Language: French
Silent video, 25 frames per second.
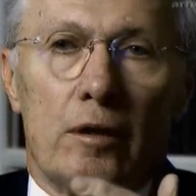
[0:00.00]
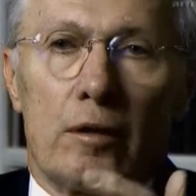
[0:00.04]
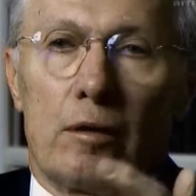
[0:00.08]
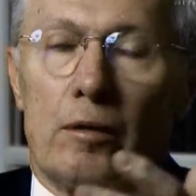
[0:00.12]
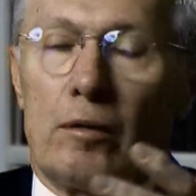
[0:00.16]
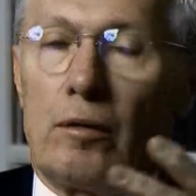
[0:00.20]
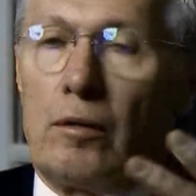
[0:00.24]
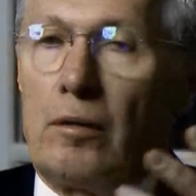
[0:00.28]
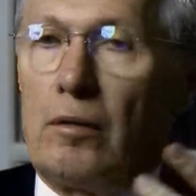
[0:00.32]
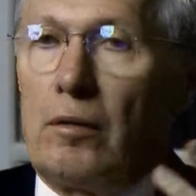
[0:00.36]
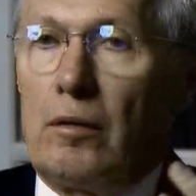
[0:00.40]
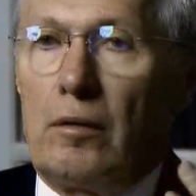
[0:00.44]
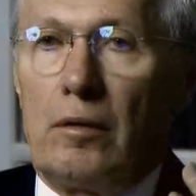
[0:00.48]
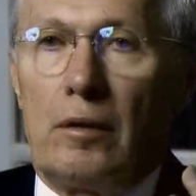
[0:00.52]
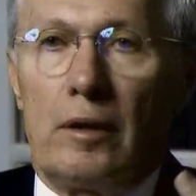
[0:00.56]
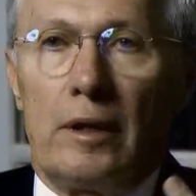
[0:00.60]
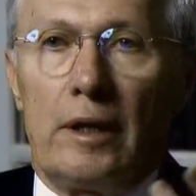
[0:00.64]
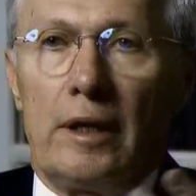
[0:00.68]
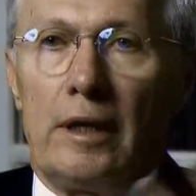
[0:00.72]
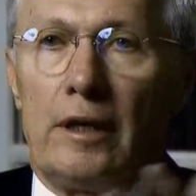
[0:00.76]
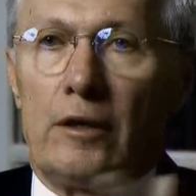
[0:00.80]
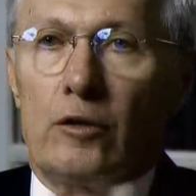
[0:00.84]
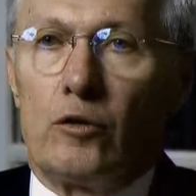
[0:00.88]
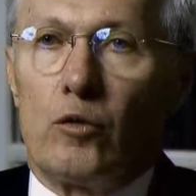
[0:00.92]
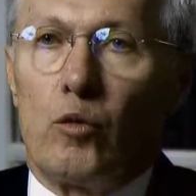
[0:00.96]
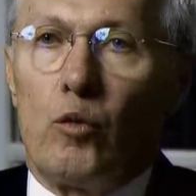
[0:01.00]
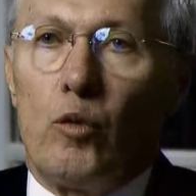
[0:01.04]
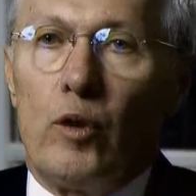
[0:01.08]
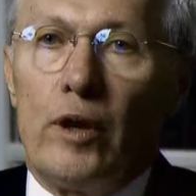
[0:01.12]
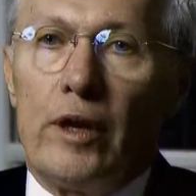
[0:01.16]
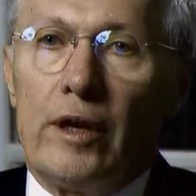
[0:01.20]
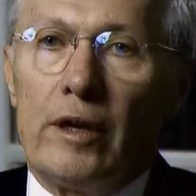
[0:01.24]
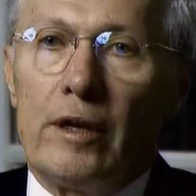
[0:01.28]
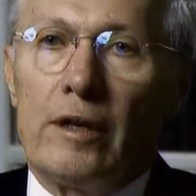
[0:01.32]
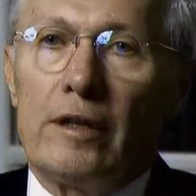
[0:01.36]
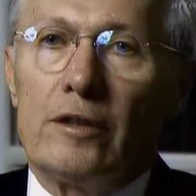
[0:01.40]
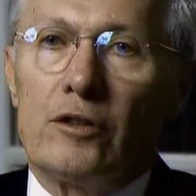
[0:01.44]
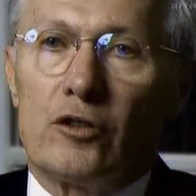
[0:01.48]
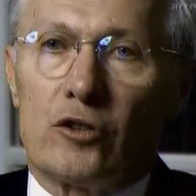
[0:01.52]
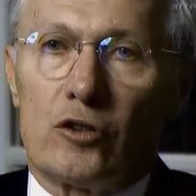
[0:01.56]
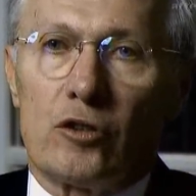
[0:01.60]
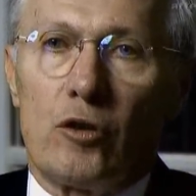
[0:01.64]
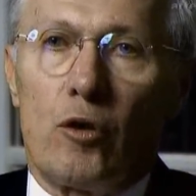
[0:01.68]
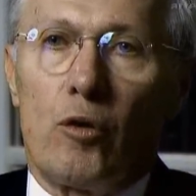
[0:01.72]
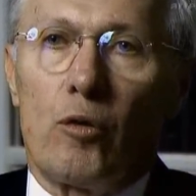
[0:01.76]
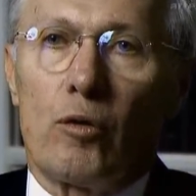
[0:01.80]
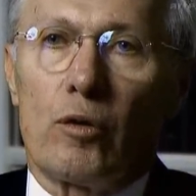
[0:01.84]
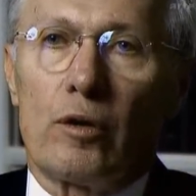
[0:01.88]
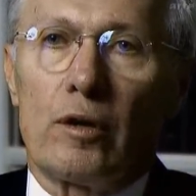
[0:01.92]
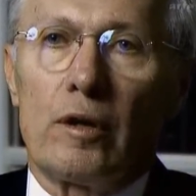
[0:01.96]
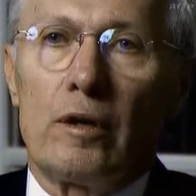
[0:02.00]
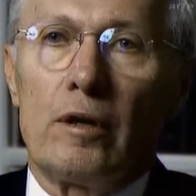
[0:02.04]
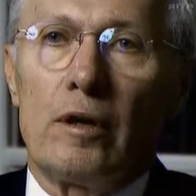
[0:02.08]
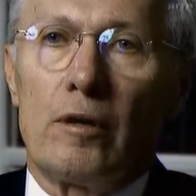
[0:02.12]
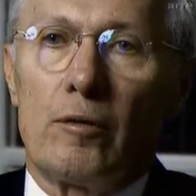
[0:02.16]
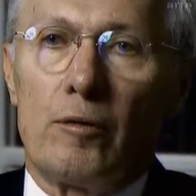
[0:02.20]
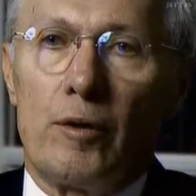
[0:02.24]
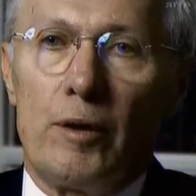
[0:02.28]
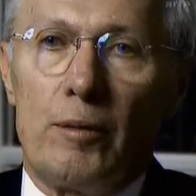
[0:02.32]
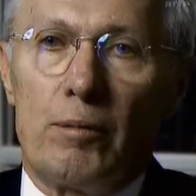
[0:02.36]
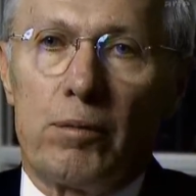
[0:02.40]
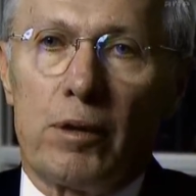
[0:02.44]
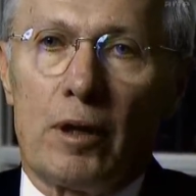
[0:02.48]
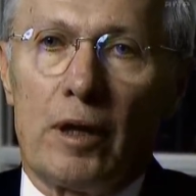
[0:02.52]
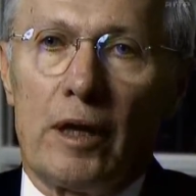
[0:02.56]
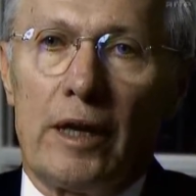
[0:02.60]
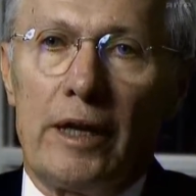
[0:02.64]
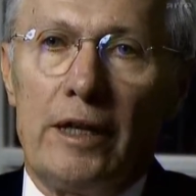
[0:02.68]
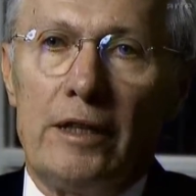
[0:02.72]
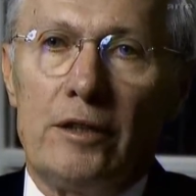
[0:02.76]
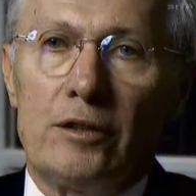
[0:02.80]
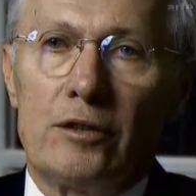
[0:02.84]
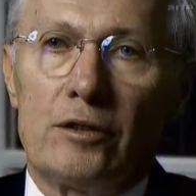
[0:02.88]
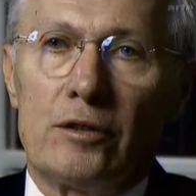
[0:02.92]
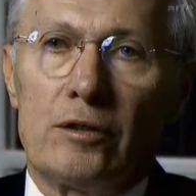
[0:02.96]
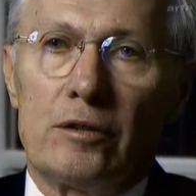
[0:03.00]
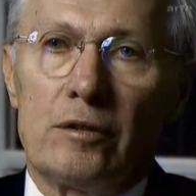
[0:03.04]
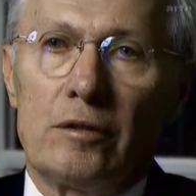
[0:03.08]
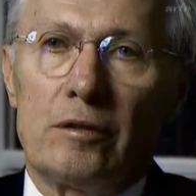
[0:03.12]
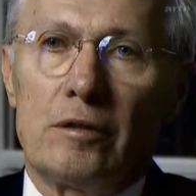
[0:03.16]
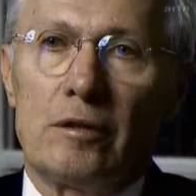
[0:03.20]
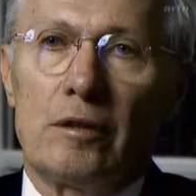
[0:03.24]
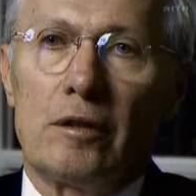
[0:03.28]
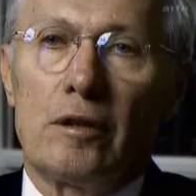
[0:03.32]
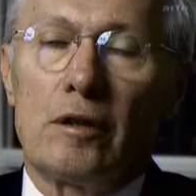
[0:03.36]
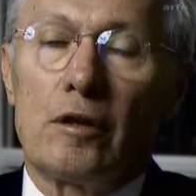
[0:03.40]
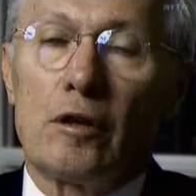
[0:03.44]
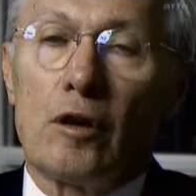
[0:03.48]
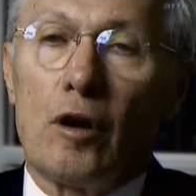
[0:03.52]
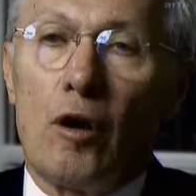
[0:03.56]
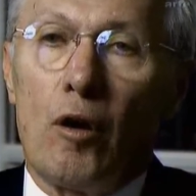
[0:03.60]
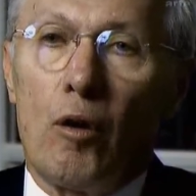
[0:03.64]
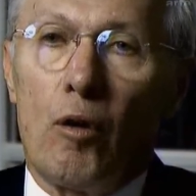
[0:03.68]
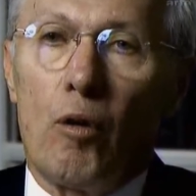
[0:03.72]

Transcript: Est-ce que vous pensez vraiment que l'éolien ou le solaire